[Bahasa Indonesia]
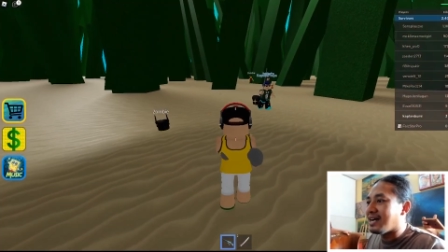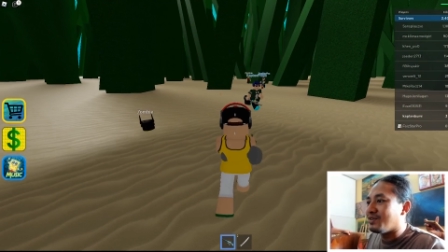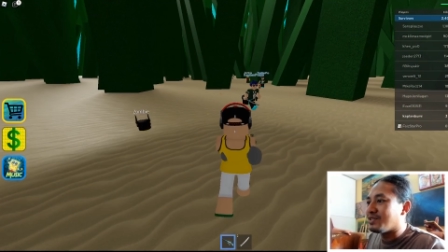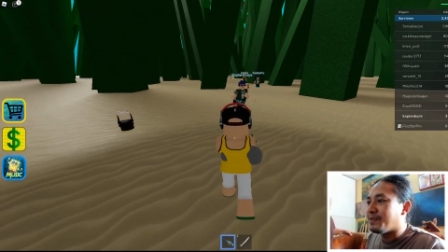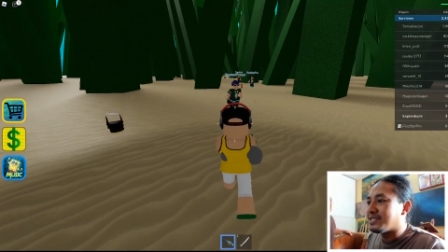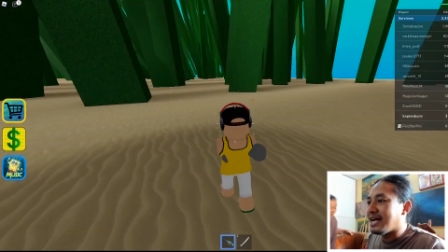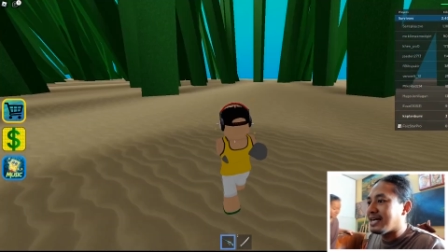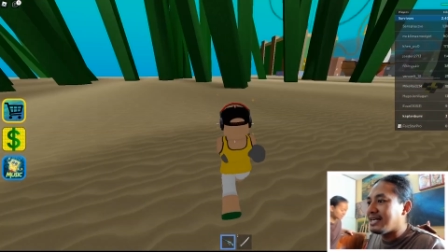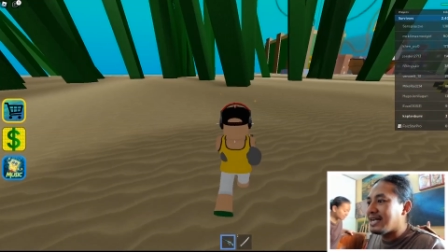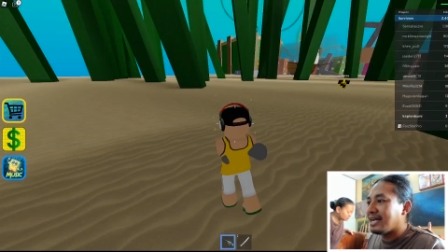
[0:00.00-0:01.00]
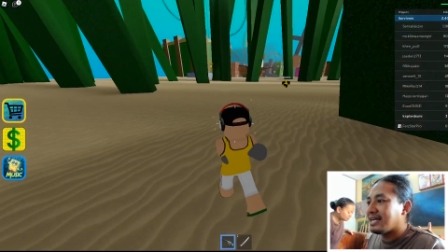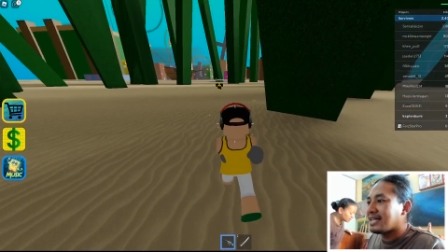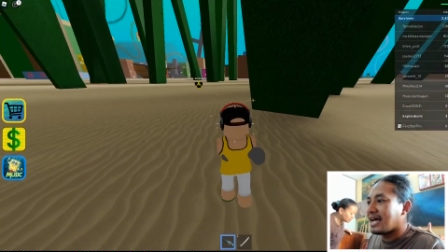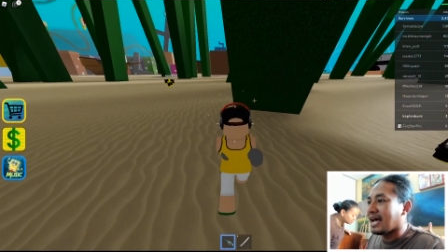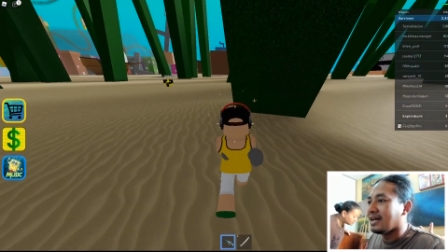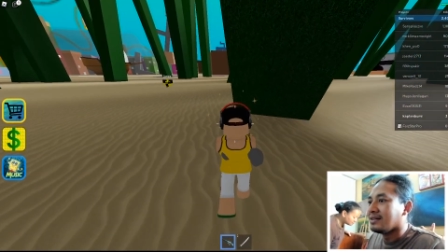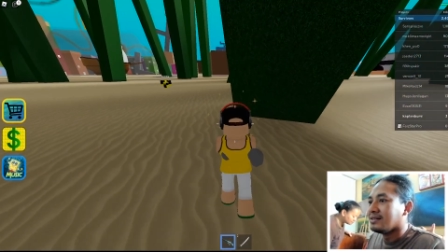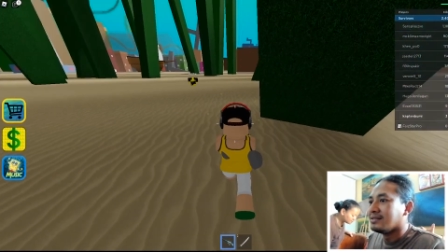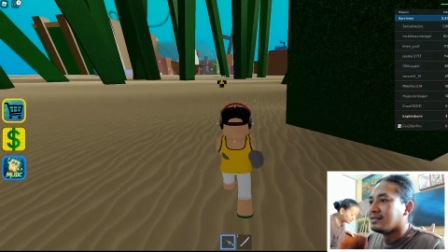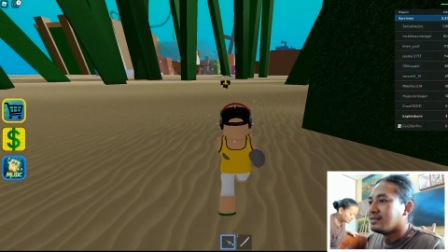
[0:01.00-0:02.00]
Kalau di pedang kena kita.
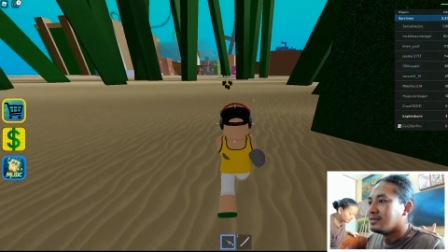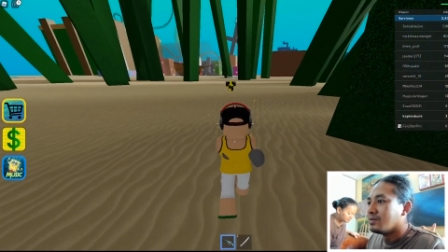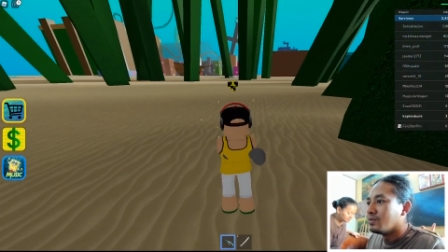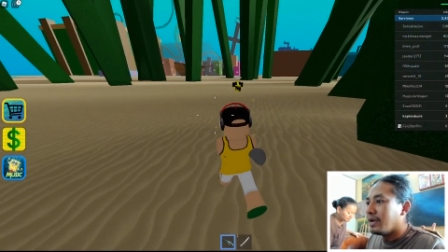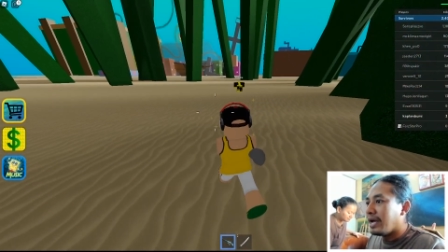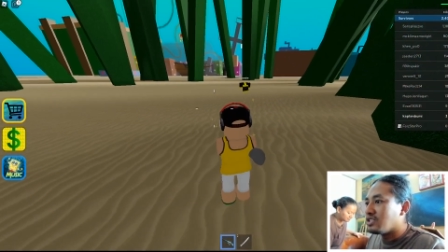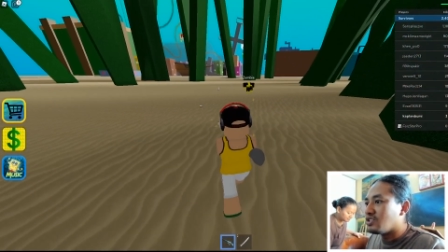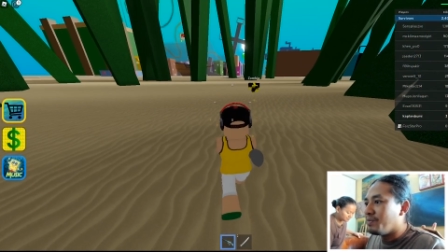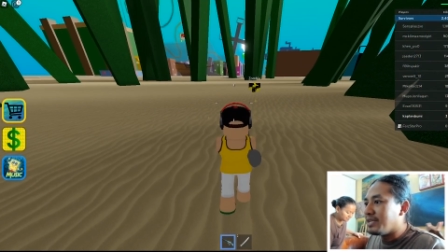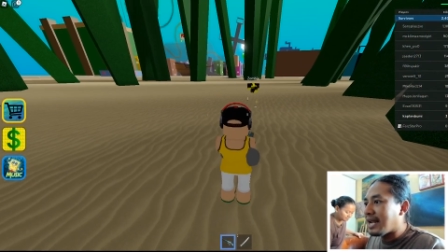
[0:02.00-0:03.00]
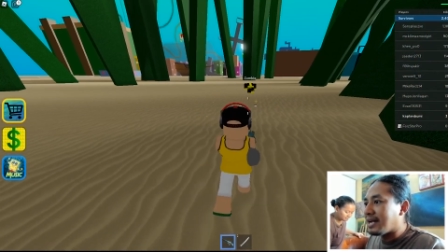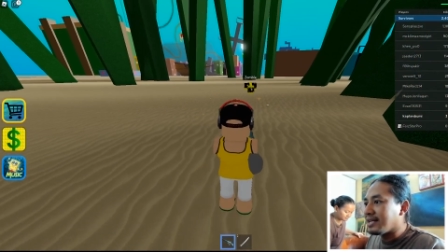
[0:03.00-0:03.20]
Weh, zombinya lari,